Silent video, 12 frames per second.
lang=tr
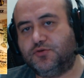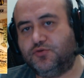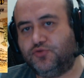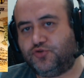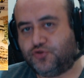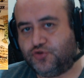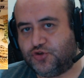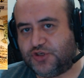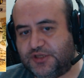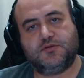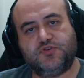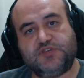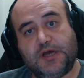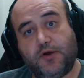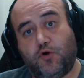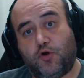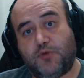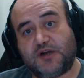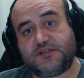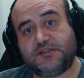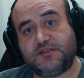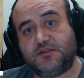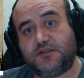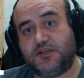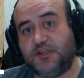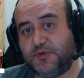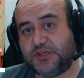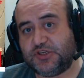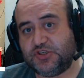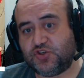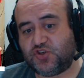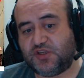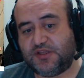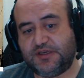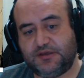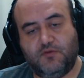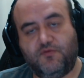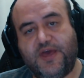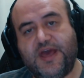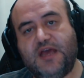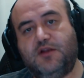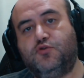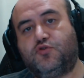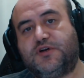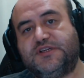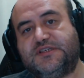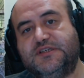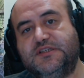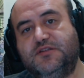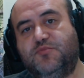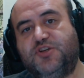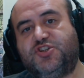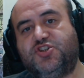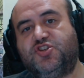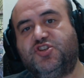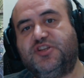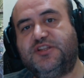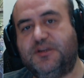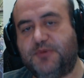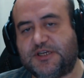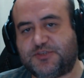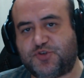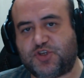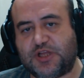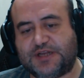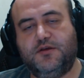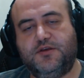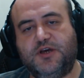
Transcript: 3. cilt, Zagor Maxi'nin 22. cildi ve Lucas'ın 5. cildini basmışlar.